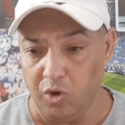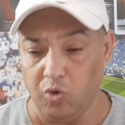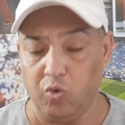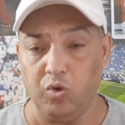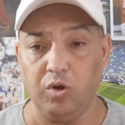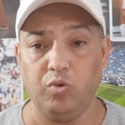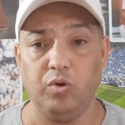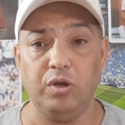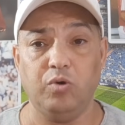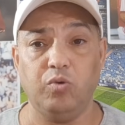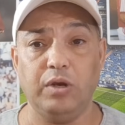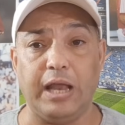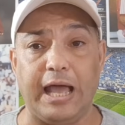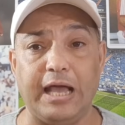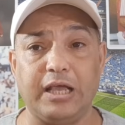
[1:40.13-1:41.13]

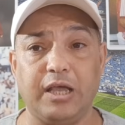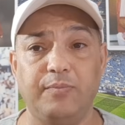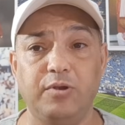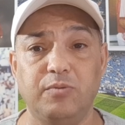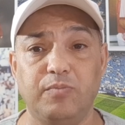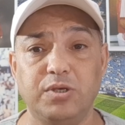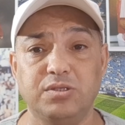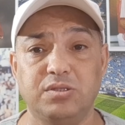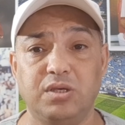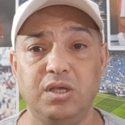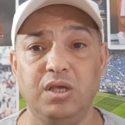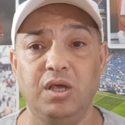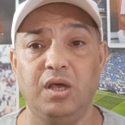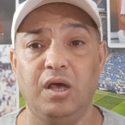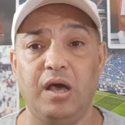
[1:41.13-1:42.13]
والحكم
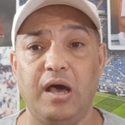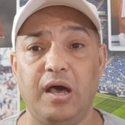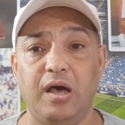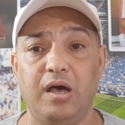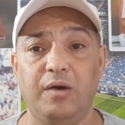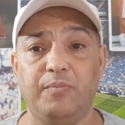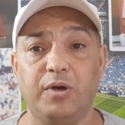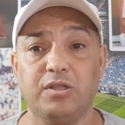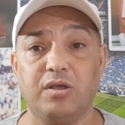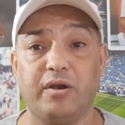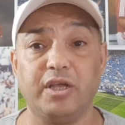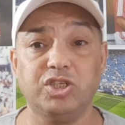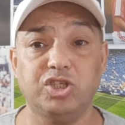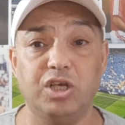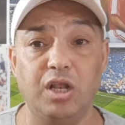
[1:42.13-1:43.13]
المصري آه، ما
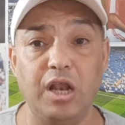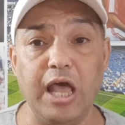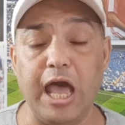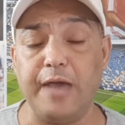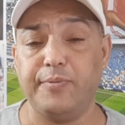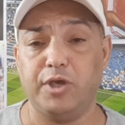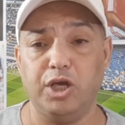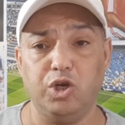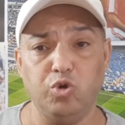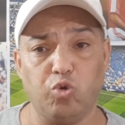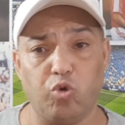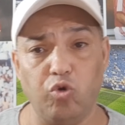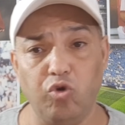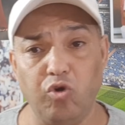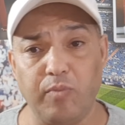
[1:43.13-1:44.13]
طردش اللاعب جريوا
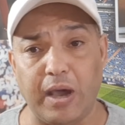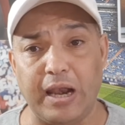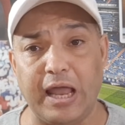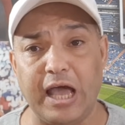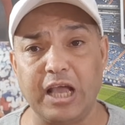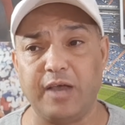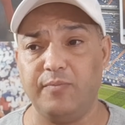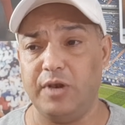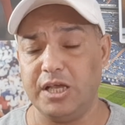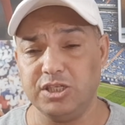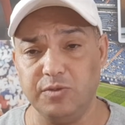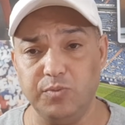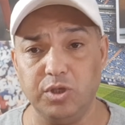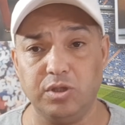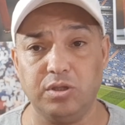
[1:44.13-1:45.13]
كلهم على الحكم
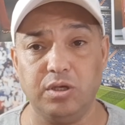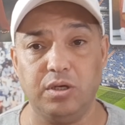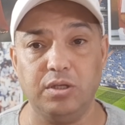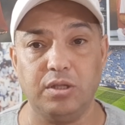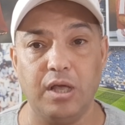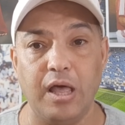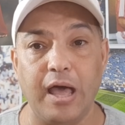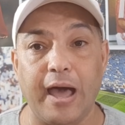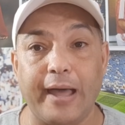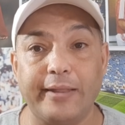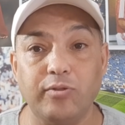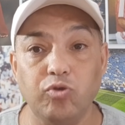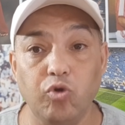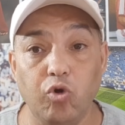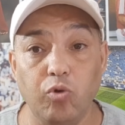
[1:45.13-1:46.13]
لازم يطرد
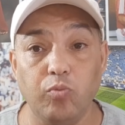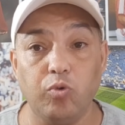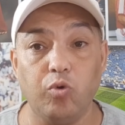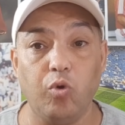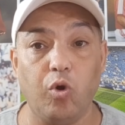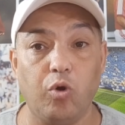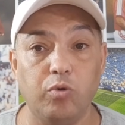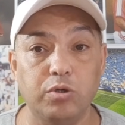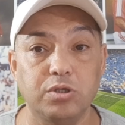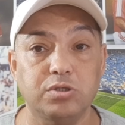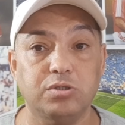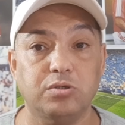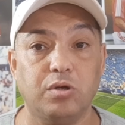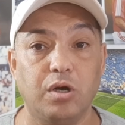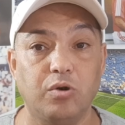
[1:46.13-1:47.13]
عندهم روح
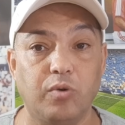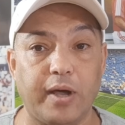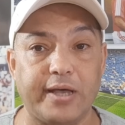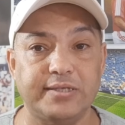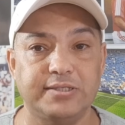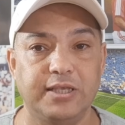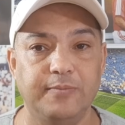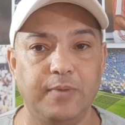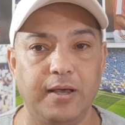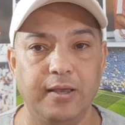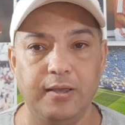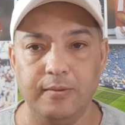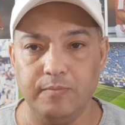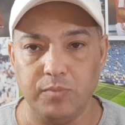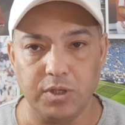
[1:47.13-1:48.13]
واصرار وعزيمه
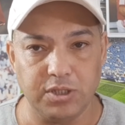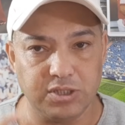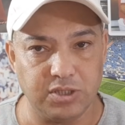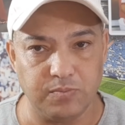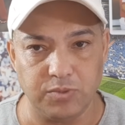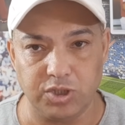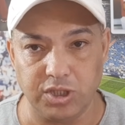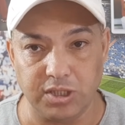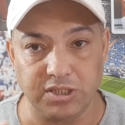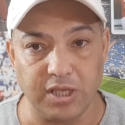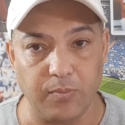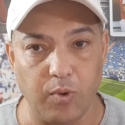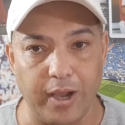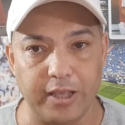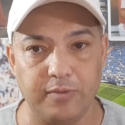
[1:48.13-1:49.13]
مش
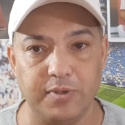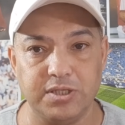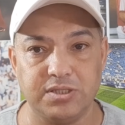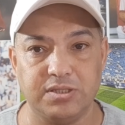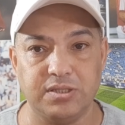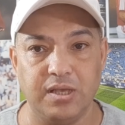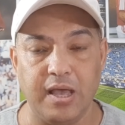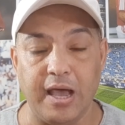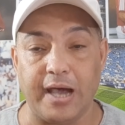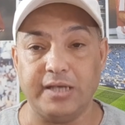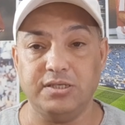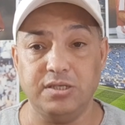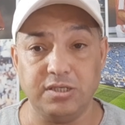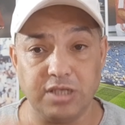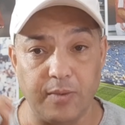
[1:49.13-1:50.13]
يكسبوا واحد بس
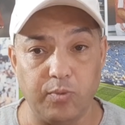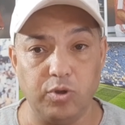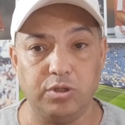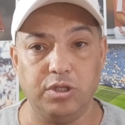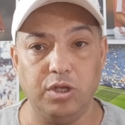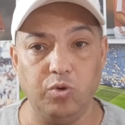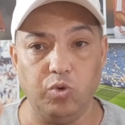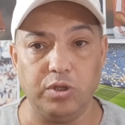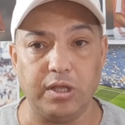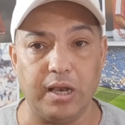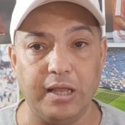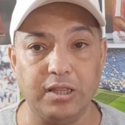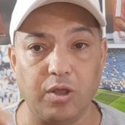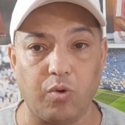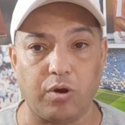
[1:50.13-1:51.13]
عايزين يكسبوا اتنين
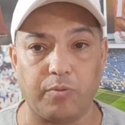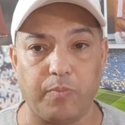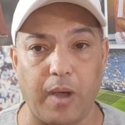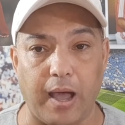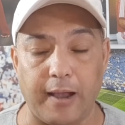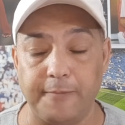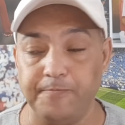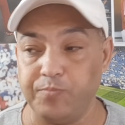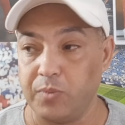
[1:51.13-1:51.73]
وتلاته واربعه